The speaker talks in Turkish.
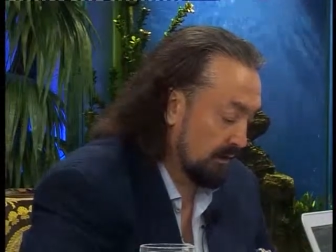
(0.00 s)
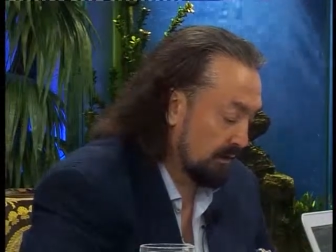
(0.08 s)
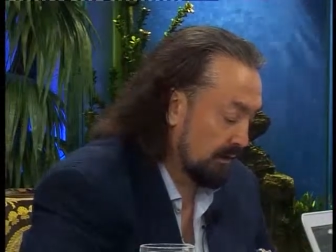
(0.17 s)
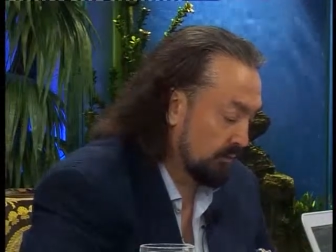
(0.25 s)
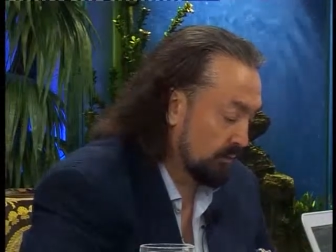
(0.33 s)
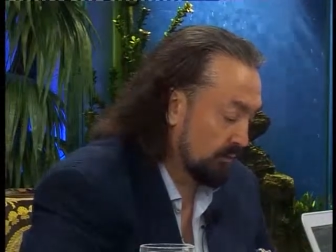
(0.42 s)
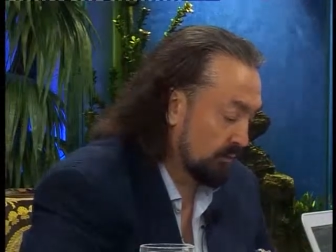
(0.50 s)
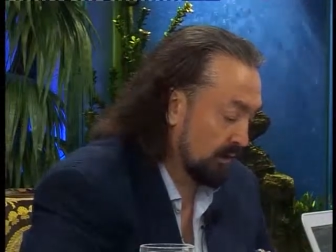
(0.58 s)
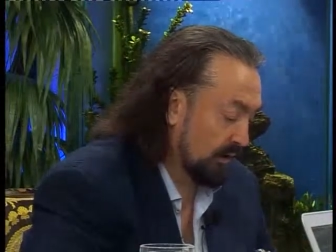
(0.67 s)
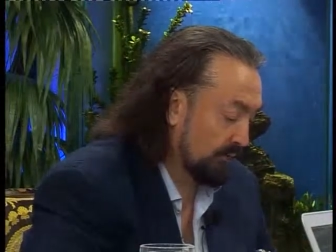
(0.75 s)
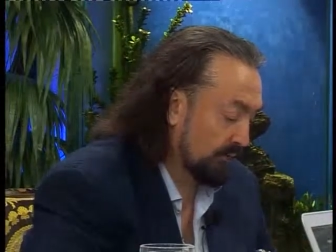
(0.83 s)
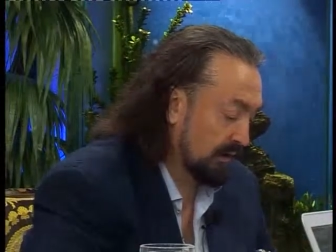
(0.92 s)
Kitabul
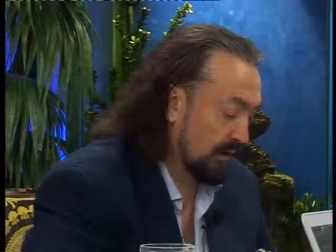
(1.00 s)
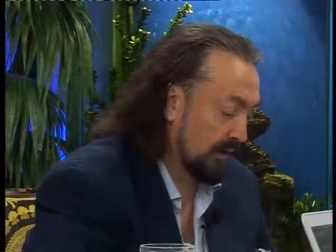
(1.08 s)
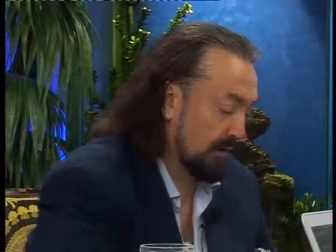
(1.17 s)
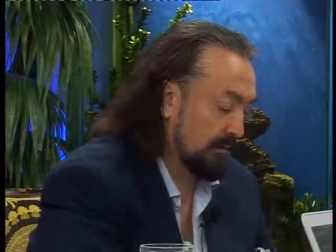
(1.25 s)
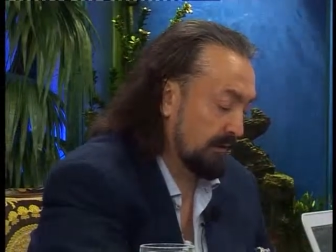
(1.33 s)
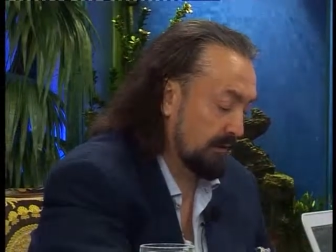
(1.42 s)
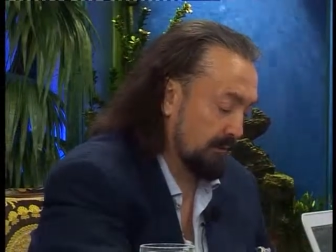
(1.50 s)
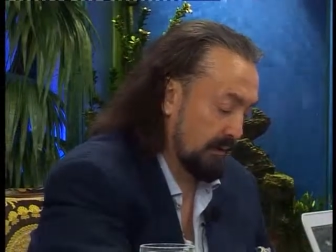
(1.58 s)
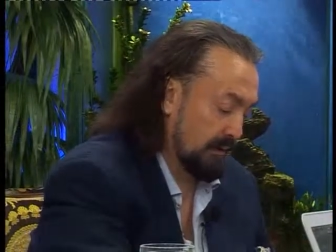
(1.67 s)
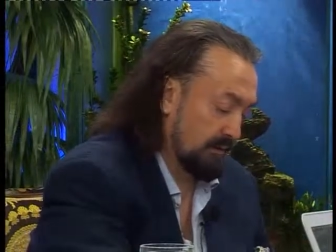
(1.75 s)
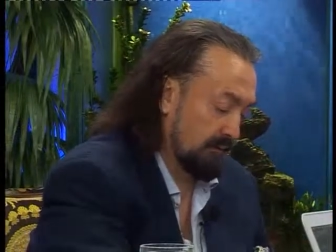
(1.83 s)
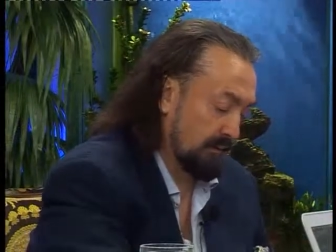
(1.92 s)
Burhan fi alametil
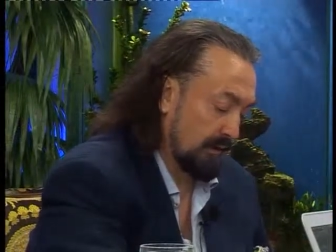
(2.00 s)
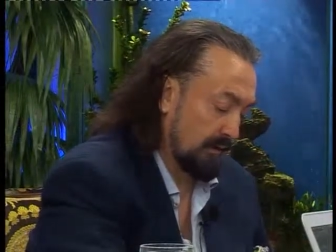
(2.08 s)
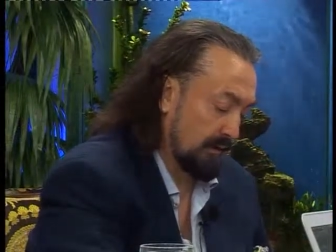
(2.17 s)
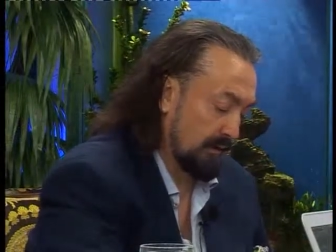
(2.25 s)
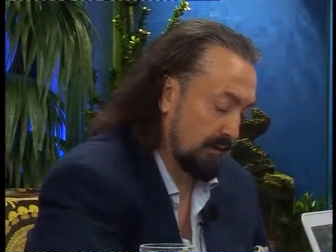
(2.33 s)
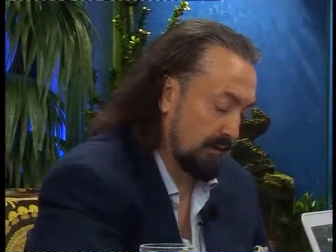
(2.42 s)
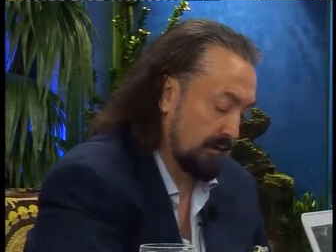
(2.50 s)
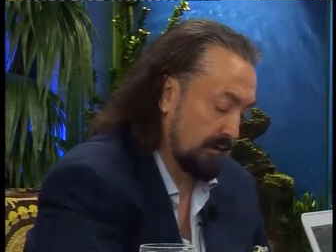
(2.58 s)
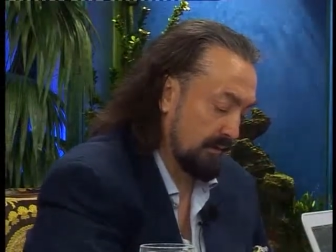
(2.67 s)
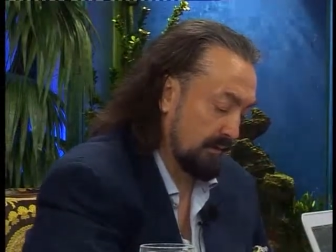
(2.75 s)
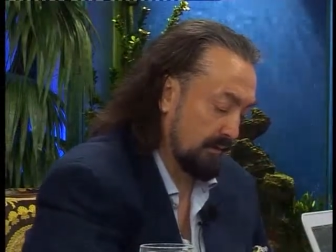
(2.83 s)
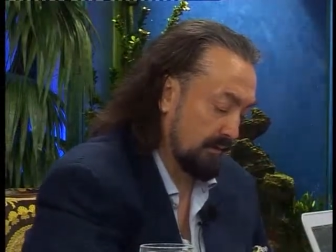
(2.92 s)
mehdi ahir
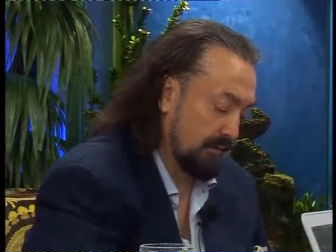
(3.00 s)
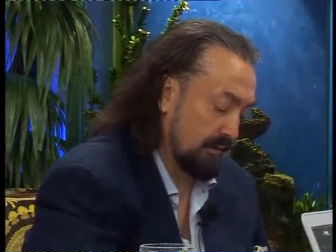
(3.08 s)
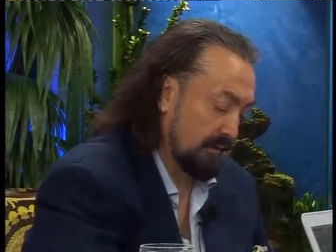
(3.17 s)
zaman.